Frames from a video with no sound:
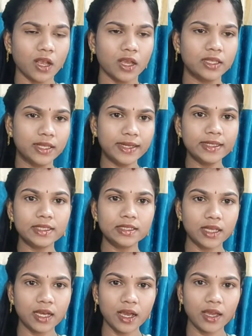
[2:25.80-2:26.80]

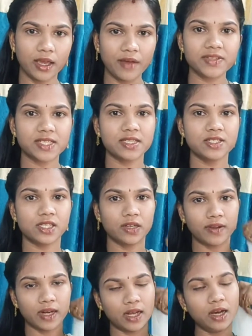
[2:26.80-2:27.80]
ఇదేంటంటే ఈ అవిస
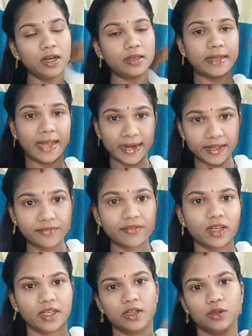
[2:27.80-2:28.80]
గింజల వల్ల డాండ్రఫ్
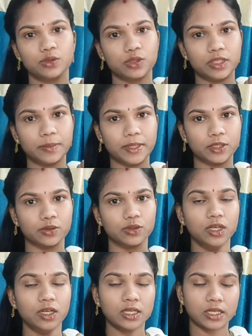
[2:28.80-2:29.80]
క్లియర్ అవుతుంది మీకు
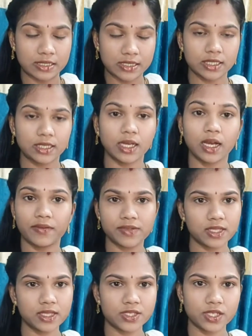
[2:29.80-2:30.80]
ఖచ్చితంగా
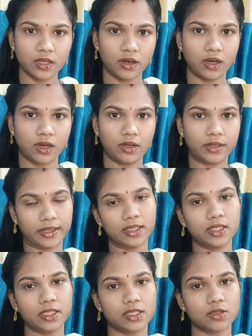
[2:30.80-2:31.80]
అవిసె గింజల
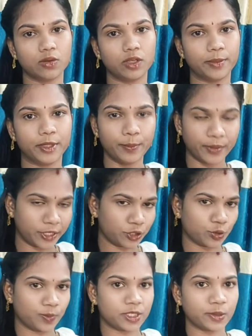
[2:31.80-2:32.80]
డ్రింక్ తీసుకోండి మీరు ఇప్పుడు
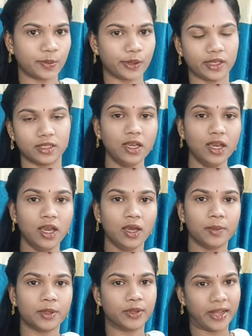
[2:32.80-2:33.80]
నేను చూపించబోయేది
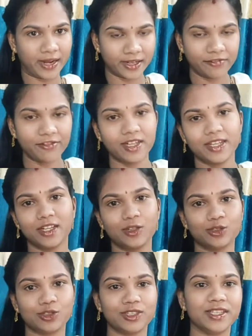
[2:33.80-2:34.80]
మీకు డాండ్రఫ్ క్లియర్
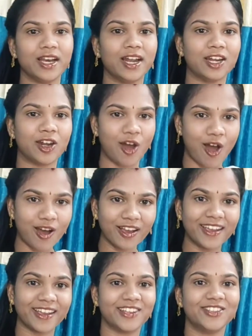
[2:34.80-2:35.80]
అవుతుంది అండ్
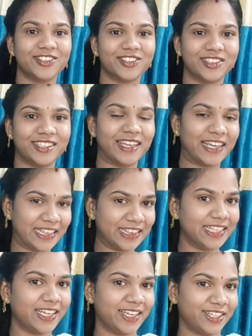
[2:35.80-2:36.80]
లాంగ్ హెయిర్ ఉంటుంది
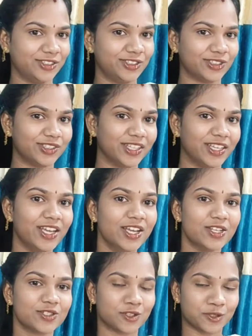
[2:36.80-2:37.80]
హెల్దీ హెయిర్ ఉంటుంది
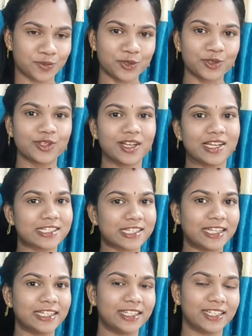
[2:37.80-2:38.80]
సో స్మూత్గా
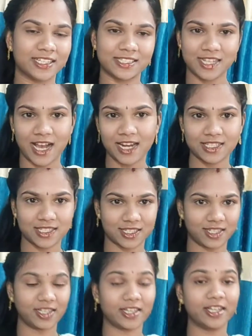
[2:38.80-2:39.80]
షైనింగ్గా చాలా
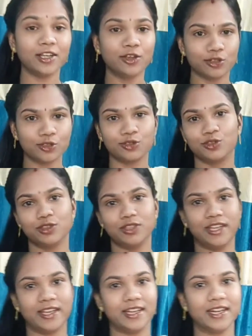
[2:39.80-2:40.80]
చక్కగా రీగ్రోత్
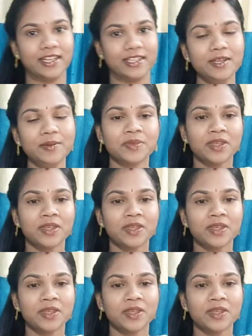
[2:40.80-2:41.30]
ఉంటుంది హెయిర్ అనేది